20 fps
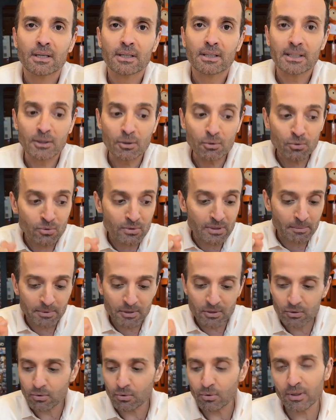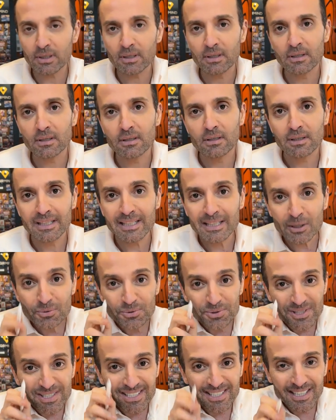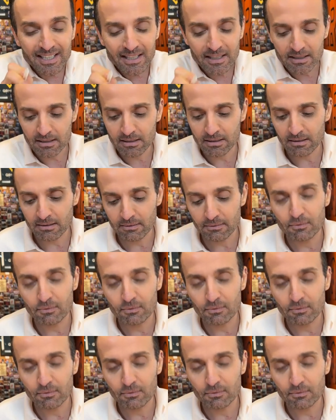Que Deus nos abençoe e não se esqueça: